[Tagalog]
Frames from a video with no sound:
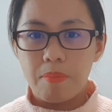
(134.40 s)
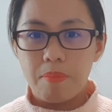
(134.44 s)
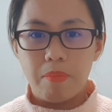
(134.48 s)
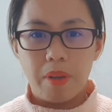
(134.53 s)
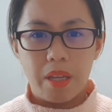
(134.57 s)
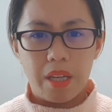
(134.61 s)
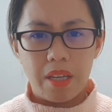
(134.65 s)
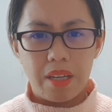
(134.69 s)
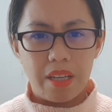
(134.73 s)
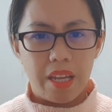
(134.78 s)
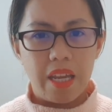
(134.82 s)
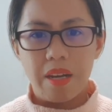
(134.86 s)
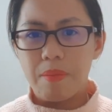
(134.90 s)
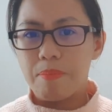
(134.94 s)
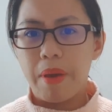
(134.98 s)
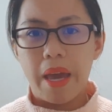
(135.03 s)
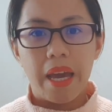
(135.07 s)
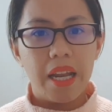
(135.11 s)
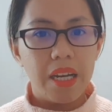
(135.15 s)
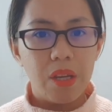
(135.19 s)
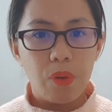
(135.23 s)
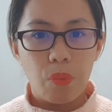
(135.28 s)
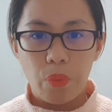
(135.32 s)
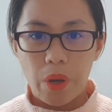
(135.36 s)
in
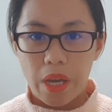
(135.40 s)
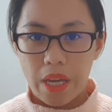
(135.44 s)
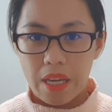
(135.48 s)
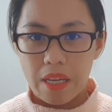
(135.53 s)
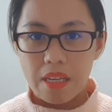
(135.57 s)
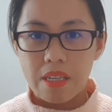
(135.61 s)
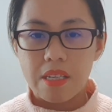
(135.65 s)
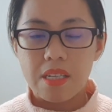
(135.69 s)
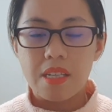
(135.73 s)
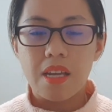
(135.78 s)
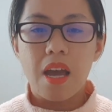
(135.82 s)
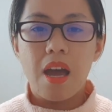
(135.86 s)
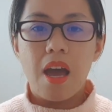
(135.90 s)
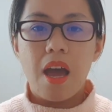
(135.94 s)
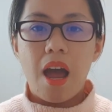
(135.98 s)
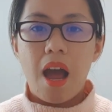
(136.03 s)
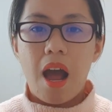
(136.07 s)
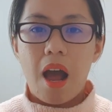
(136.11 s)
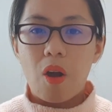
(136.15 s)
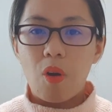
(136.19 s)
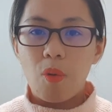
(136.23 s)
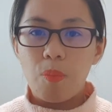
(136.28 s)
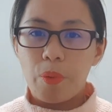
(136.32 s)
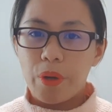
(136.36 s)
many ways,
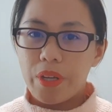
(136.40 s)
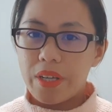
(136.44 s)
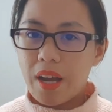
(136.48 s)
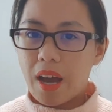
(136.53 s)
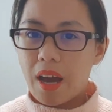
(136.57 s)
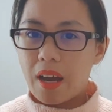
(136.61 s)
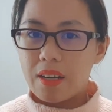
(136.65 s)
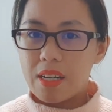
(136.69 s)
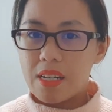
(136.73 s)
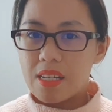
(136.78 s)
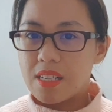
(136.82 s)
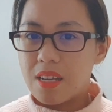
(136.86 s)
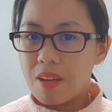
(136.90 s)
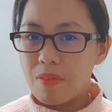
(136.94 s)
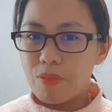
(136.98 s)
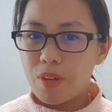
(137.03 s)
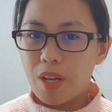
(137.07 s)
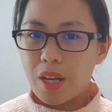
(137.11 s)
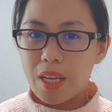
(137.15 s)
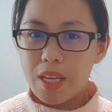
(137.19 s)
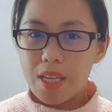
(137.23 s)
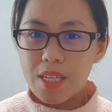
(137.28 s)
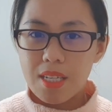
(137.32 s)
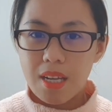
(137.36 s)
ako po ay naka-receive
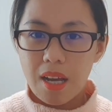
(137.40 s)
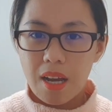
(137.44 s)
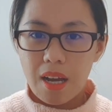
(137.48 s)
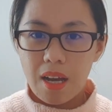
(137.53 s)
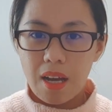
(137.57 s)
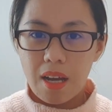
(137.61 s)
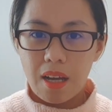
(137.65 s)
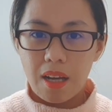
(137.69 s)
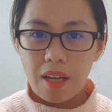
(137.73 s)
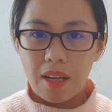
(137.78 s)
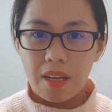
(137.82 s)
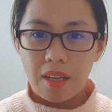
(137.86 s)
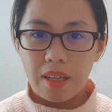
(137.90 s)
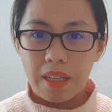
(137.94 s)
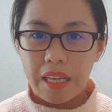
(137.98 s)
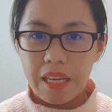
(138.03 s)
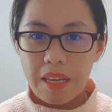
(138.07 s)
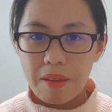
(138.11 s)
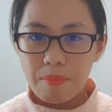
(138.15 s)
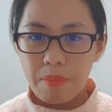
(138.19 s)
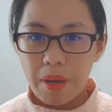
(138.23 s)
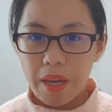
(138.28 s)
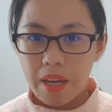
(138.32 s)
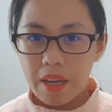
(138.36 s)
ng isang
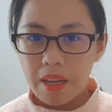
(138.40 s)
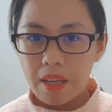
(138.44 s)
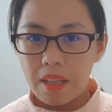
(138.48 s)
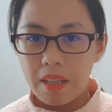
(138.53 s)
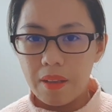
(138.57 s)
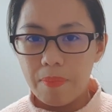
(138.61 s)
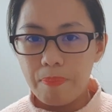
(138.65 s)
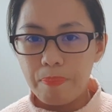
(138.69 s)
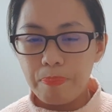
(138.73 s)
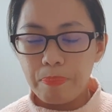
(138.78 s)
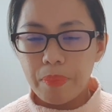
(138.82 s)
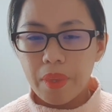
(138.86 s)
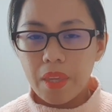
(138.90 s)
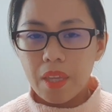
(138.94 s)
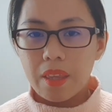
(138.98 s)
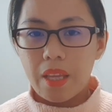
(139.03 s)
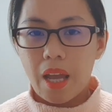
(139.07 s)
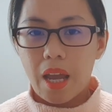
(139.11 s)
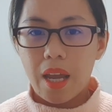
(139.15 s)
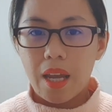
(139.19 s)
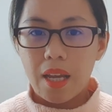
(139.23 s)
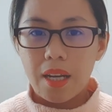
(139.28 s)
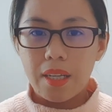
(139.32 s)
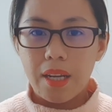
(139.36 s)
email
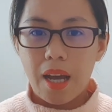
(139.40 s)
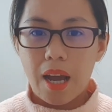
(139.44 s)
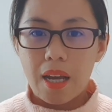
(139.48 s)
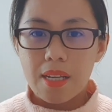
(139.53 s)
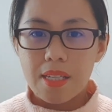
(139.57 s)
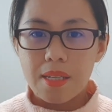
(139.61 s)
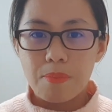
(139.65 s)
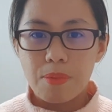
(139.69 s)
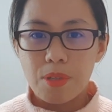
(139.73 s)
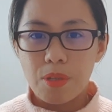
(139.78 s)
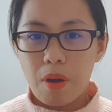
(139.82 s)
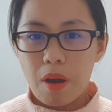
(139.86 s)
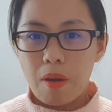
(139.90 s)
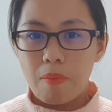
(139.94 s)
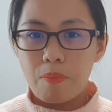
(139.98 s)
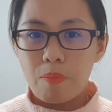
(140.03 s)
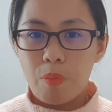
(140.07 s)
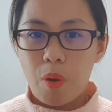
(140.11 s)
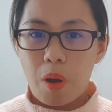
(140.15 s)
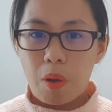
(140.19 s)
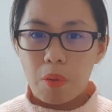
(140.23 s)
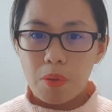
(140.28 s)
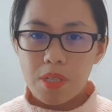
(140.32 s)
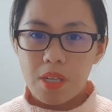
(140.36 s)
dahil naka-subscribe
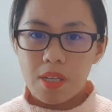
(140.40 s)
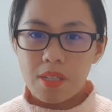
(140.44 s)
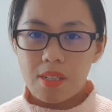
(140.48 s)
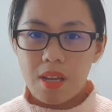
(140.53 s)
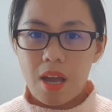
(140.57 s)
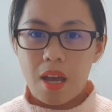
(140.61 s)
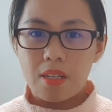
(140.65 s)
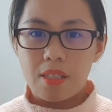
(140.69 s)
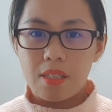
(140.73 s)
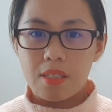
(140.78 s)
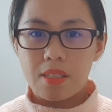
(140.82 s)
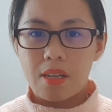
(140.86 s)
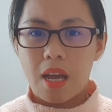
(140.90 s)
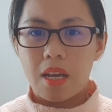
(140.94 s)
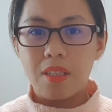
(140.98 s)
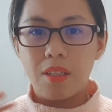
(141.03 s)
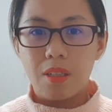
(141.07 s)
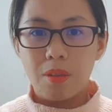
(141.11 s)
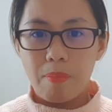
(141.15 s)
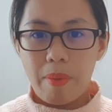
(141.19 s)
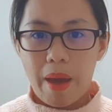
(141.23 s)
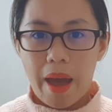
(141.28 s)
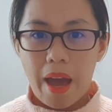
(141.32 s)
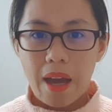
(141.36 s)
po ako sa
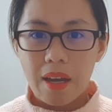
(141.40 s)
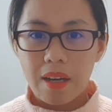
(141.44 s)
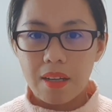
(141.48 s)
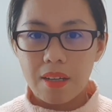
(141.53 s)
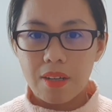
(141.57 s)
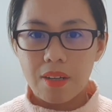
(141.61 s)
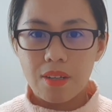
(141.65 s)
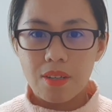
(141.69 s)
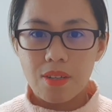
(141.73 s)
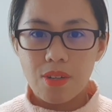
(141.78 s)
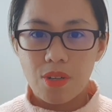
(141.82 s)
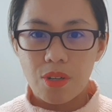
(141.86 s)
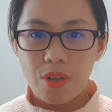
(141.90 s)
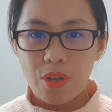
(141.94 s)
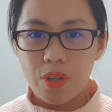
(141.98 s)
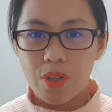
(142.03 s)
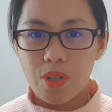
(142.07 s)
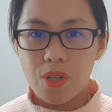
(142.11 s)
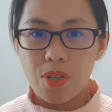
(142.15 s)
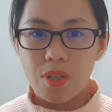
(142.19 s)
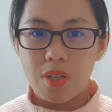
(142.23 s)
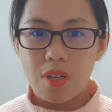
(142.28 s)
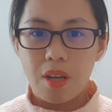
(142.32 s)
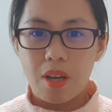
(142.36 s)
Saddleback
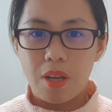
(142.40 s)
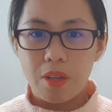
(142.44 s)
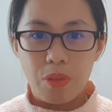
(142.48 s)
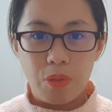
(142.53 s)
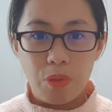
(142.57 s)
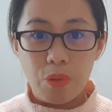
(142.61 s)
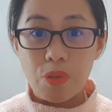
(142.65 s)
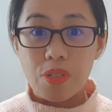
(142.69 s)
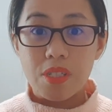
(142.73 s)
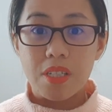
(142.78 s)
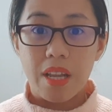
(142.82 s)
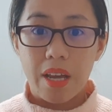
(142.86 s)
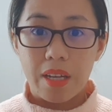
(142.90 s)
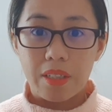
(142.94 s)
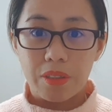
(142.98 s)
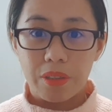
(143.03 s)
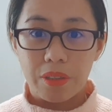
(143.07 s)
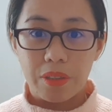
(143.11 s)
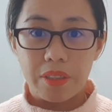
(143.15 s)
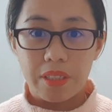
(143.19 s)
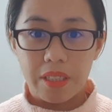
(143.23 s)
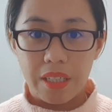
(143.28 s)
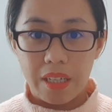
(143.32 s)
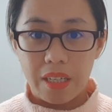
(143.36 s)
Church na
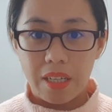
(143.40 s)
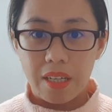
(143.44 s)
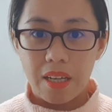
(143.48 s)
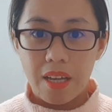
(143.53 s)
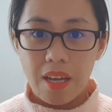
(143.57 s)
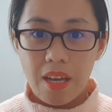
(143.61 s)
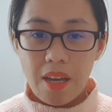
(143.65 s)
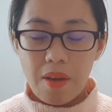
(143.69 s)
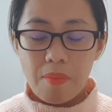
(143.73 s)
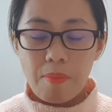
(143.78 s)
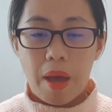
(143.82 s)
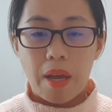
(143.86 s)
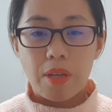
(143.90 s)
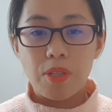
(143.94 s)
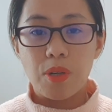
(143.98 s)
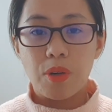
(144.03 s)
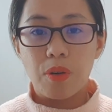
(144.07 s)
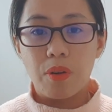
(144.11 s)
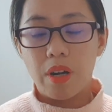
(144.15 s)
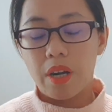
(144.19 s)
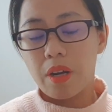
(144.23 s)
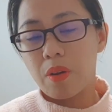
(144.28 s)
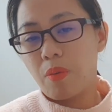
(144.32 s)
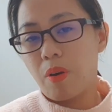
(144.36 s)
newsletter ni Pastor
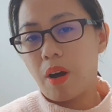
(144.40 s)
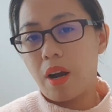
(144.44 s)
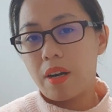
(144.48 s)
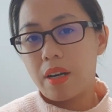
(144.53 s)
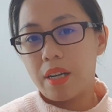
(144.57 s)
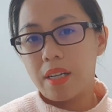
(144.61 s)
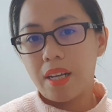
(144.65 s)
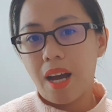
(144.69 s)
Rick Warren.